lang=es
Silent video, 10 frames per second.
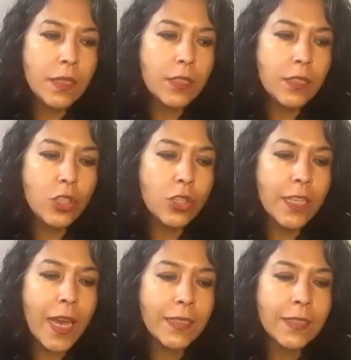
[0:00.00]
yo
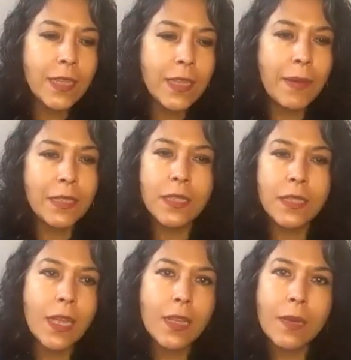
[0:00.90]
ya estaba así
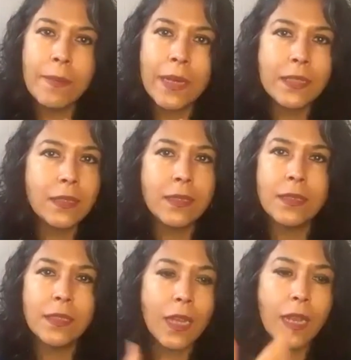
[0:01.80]
nada más
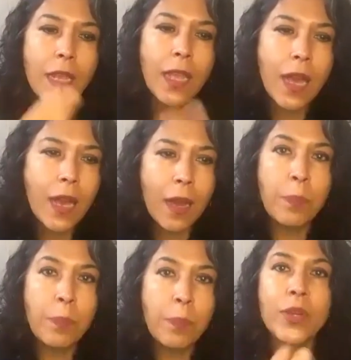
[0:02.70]
llegué a, a,
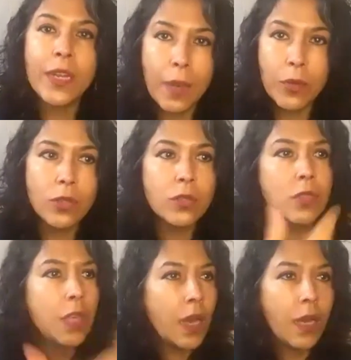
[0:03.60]
poner la voz y
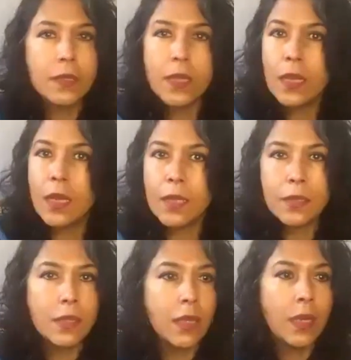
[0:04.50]
a hacerle así
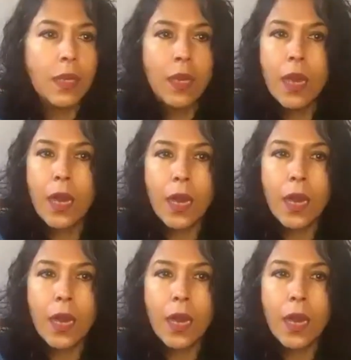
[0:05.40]
de, a,